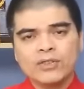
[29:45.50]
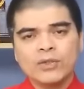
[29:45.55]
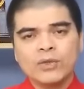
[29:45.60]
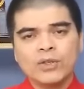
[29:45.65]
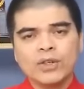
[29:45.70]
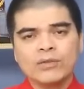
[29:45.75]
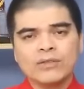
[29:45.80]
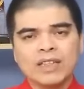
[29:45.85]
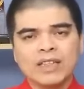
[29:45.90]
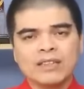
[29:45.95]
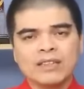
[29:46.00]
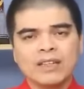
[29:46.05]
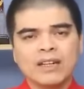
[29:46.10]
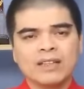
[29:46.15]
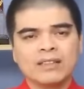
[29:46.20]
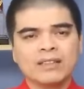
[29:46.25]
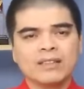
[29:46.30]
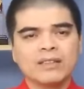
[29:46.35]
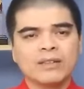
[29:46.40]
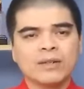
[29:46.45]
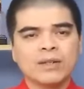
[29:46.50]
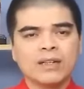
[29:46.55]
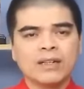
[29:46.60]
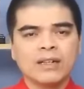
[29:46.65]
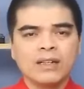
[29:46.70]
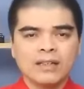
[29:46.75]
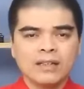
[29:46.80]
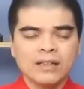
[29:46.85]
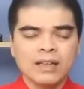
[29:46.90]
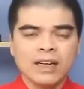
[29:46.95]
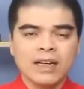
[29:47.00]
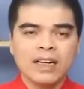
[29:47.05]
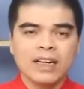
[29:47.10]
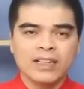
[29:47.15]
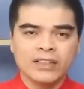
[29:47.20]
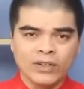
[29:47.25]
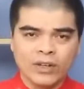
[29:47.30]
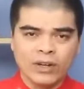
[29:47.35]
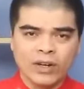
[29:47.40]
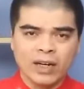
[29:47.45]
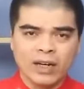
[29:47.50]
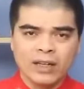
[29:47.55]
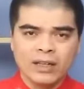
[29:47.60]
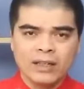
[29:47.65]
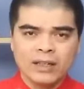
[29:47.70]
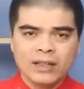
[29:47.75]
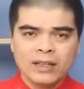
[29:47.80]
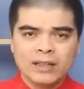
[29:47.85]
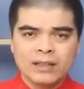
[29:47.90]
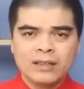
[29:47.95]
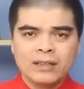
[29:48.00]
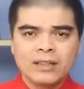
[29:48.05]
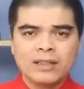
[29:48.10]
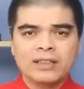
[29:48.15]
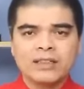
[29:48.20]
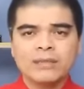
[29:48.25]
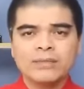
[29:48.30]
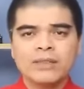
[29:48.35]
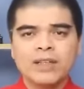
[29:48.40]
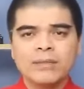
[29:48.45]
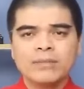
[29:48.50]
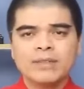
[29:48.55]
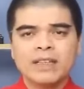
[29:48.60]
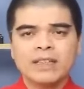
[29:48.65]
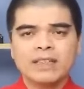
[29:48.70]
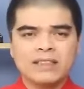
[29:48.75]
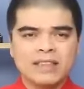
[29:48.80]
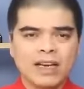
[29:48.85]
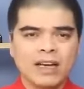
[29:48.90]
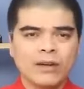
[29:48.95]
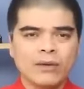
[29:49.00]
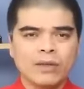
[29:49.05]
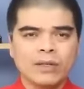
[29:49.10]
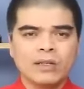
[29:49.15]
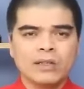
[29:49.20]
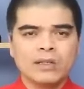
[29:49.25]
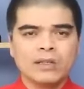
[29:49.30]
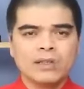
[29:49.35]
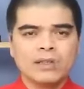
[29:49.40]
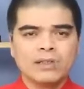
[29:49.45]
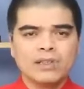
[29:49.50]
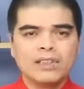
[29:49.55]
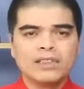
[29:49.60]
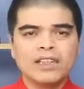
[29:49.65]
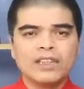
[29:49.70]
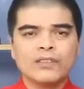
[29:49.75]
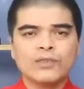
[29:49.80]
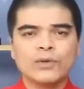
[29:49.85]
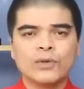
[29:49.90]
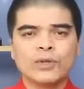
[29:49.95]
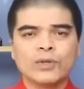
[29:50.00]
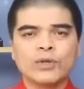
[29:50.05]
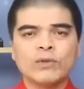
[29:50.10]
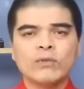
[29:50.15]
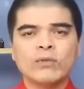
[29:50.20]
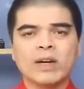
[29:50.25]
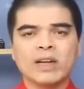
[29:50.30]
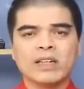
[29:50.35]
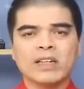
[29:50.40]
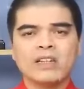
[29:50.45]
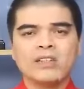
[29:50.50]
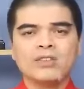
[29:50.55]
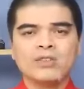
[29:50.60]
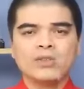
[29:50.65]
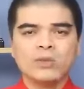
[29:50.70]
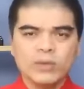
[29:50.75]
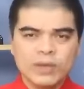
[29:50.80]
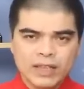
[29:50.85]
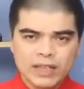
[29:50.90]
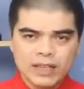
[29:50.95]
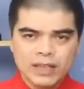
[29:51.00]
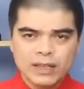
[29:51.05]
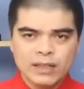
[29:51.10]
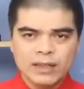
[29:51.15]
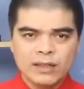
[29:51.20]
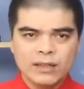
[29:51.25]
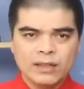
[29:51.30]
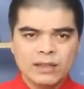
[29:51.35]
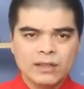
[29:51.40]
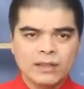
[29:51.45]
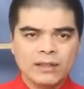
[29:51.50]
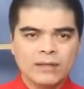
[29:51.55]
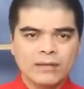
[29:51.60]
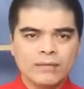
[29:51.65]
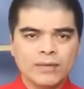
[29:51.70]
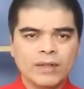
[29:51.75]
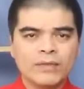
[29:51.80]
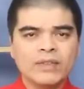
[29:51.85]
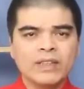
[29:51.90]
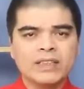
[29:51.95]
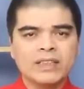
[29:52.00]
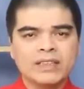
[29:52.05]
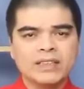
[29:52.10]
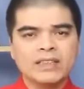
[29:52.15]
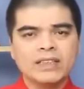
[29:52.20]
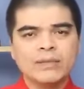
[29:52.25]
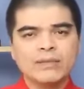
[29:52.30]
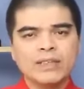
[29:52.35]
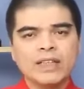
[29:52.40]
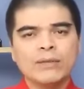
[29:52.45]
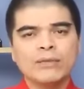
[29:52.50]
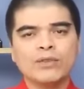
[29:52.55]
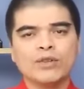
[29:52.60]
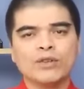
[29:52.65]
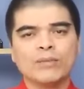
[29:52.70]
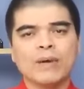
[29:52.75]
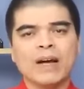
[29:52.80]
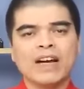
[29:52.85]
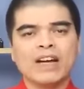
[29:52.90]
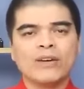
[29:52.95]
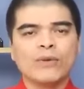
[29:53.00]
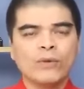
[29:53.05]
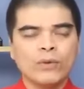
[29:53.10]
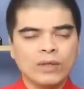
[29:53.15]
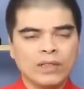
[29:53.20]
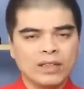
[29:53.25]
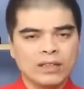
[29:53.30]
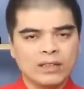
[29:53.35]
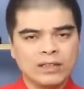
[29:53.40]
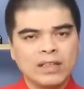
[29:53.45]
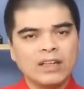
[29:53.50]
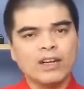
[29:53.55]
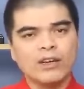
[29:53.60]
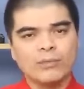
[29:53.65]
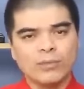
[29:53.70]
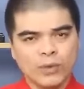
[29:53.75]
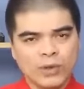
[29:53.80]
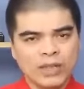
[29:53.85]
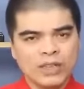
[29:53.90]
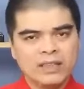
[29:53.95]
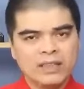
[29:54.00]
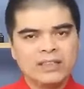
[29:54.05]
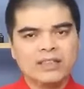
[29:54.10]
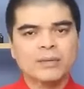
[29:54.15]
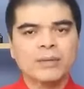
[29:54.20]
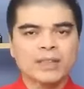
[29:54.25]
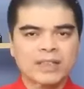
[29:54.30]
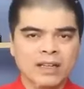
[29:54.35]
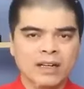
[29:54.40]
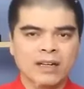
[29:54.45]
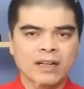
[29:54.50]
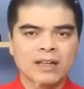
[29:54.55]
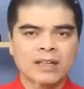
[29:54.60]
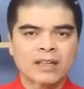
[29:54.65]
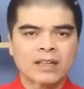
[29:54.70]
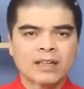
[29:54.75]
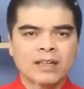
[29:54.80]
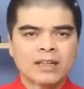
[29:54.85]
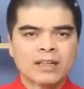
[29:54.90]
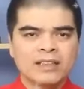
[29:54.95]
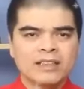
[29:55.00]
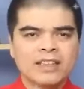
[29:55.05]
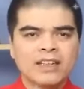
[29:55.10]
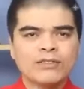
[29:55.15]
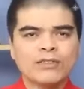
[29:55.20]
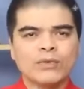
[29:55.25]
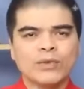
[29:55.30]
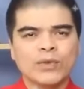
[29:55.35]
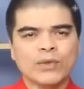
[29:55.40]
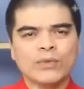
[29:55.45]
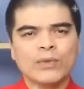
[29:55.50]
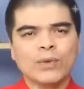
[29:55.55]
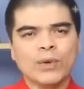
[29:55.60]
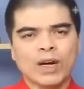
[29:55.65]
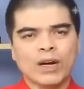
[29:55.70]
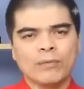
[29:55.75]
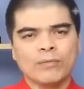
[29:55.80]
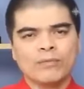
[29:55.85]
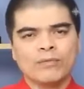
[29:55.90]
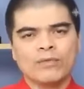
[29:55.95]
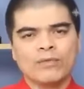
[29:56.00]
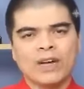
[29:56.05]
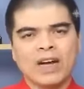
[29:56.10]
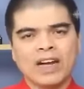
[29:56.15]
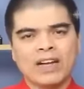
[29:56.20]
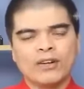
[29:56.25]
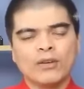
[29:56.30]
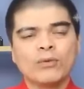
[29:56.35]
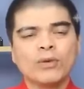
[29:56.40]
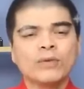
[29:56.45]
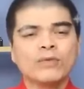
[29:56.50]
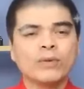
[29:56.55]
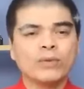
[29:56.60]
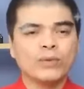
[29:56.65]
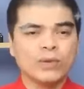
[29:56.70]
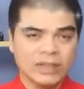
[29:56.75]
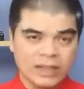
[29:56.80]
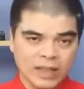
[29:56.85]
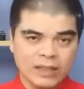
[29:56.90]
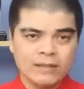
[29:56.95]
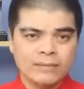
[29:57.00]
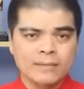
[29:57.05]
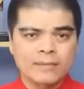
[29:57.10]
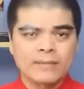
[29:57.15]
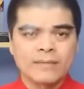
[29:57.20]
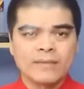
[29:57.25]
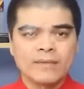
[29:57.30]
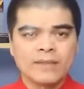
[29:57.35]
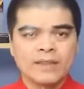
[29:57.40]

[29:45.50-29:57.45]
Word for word: Cho dù không gian thờ tự có lớn hay là nhỏ, được sắp xếp ra sao ấy, thì gia chủ cũng phải nên chú ý với vị trí sắp xếp của ba cái hũ đựng nước gạo muối trên bàn thờ sao cho phải phù hợp và đúng với phong thủy nhất.